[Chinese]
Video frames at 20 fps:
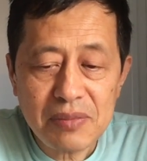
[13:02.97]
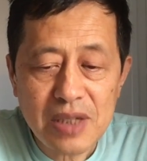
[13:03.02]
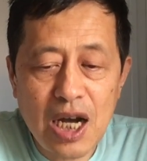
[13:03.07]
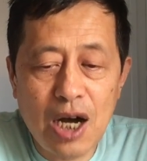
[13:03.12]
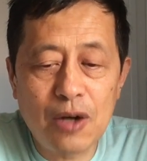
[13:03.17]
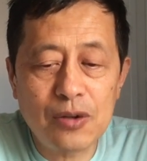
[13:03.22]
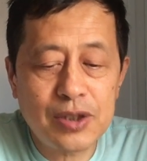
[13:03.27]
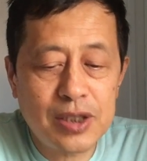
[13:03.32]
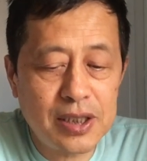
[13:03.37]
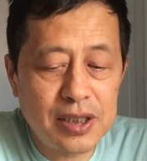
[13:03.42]

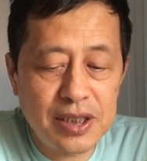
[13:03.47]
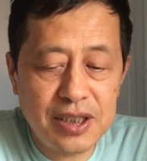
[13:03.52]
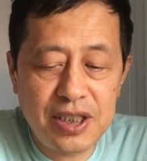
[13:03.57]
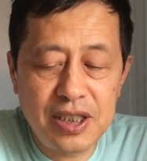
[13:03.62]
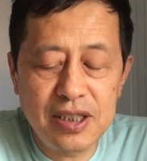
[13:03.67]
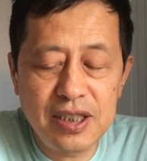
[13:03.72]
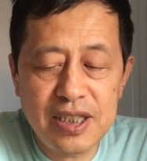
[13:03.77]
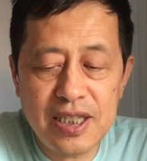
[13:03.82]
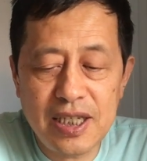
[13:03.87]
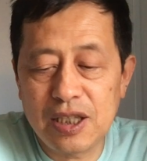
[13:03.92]
好，这是
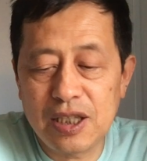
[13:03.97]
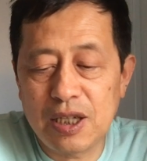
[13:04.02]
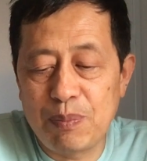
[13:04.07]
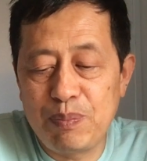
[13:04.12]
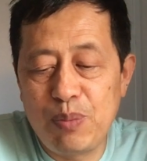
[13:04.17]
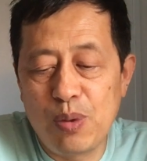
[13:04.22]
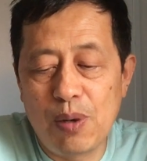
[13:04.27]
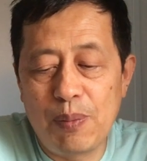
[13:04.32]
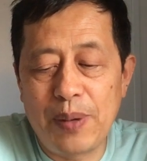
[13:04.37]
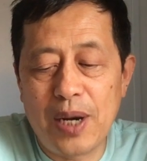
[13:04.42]
今的
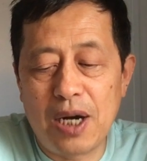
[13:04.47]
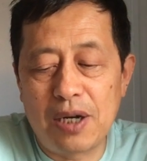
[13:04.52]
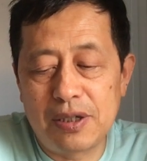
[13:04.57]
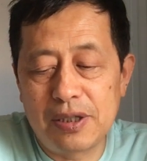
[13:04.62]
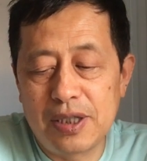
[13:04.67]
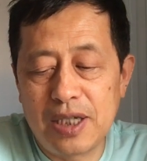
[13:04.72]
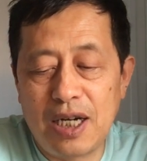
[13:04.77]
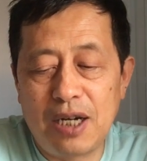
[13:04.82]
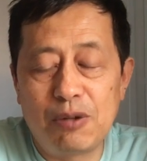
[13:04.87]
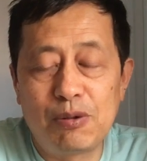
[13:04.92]
播
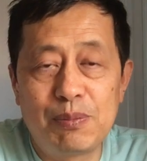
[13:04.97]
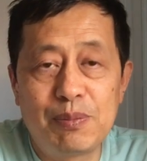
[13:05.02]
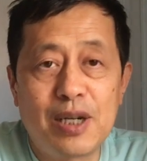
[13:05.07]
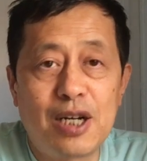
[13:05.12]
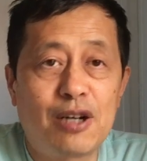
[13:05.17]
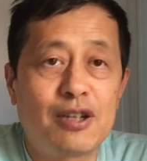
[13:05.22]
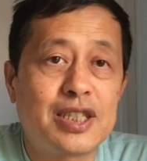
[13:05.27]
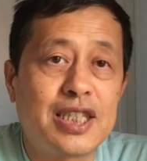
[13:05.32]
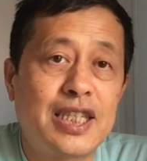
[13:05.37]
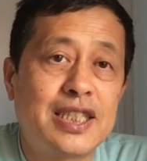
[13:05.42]
报啊，我们
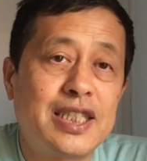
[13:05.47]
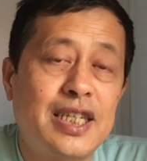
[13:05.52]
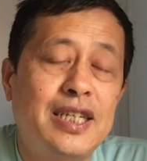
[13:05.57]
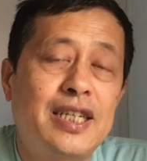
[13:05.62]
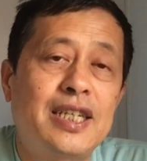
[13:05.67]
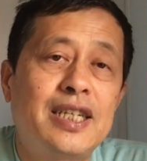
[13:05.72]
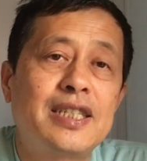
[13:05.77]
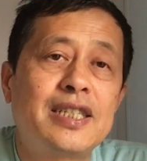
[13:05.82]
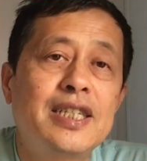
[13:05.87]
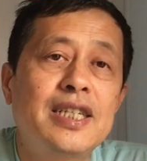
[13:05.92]
告诉大家
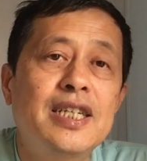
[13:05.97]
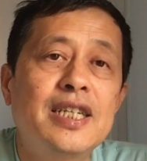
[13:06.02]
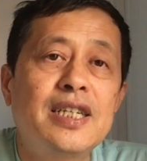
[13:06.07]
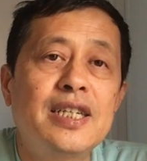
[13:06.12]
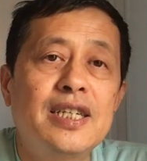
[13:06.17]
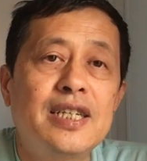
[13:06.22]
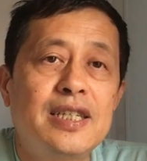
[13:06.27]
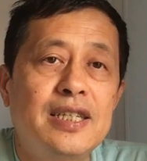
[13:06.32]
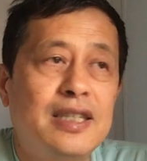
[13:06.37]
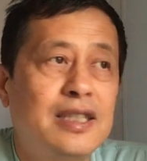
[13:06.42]
啊，
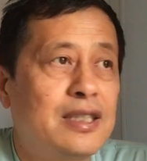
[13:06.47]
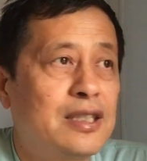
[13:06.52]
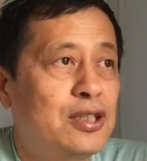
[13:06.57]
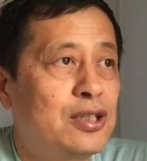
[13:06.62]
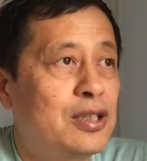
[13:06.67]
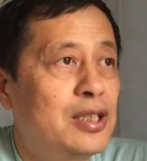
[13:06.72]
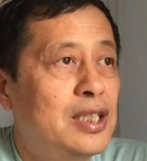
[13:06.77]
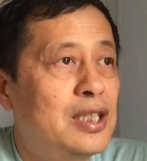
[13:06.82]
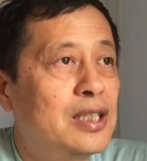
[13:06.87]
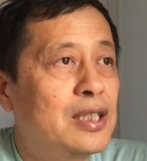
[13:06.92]
呃，
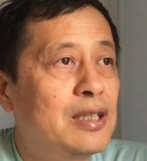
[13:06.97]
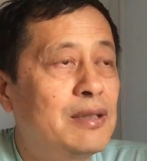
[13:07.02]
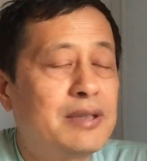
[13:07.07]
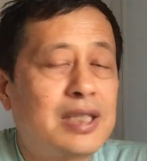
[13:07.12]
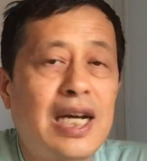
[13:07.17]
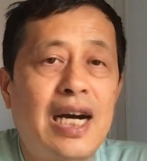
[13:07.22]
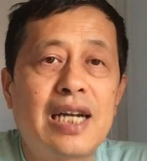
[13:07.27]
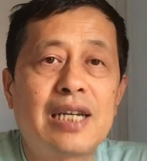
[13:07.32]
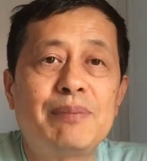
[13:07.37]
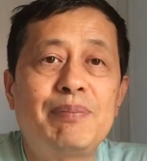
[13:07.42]
其实
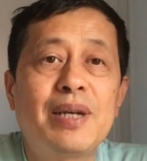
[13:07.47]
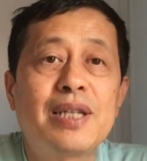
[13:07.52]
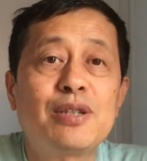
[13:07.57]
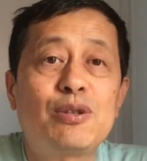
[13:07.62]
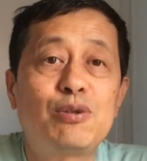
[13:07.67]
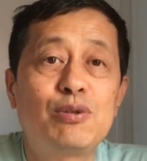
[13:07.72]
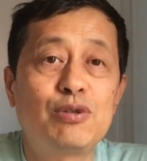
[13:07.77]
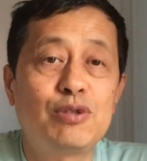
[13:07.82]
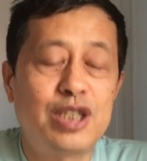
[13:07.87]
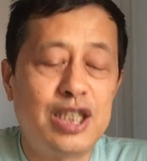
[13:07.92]
塔利班
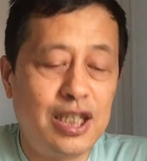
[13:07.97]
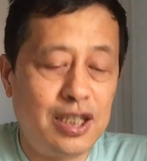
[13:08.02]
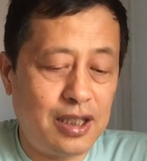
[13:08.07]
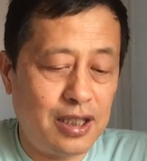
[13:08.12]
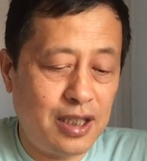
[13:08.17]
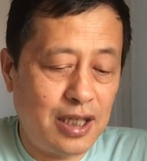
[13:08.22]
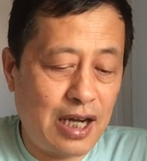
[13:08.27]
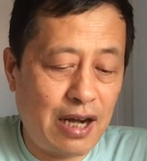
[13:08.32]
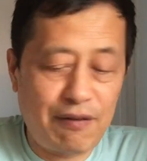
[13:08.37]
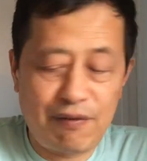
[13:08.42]
攻进
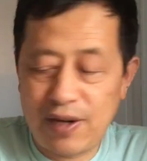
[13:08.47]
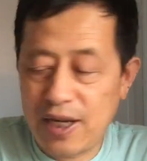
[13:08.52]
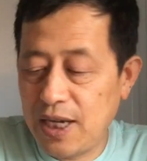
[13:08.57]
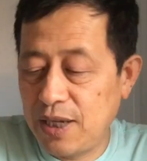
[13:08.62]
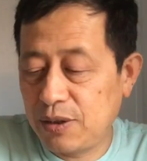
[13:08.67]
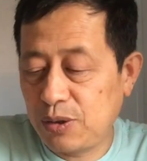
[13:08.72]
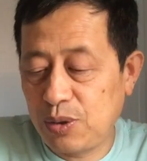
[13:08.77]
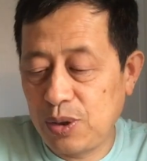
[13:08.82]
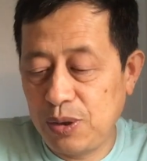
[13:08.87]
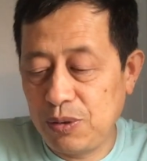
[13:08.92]
阿富
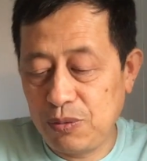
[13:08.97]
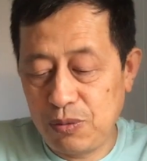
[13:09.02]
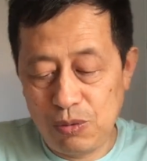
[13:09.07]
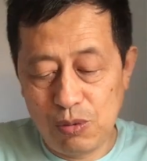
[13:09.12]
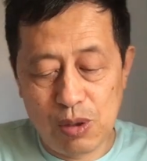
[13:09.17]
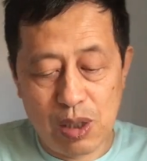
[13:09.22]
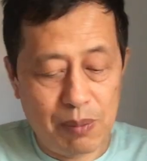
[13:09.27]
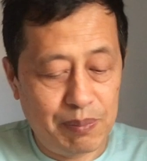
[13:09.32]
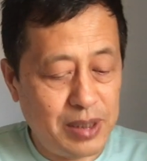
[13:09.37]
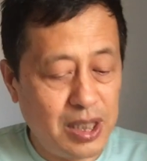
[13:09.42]
汗，对
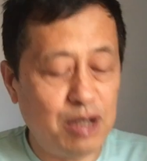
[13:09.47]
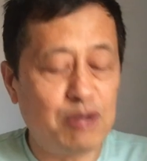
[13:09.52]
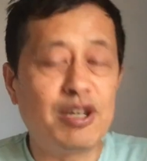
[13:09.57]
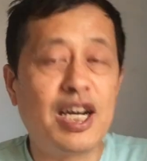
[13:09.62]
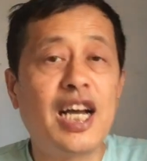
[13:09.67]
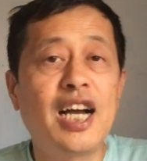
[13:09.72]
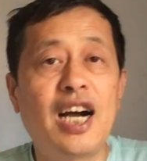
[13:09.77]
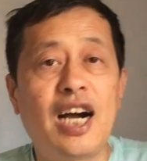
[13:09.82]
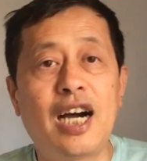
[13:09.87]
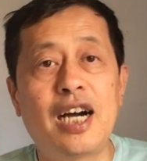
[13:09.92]
我们认
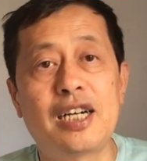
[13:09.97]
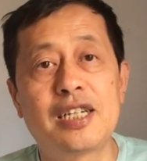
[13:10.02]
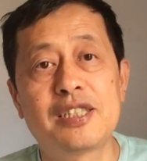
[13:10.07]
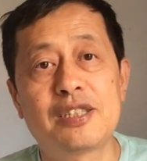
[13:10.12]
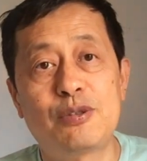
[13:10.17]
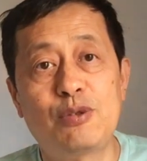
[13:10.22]
为啊。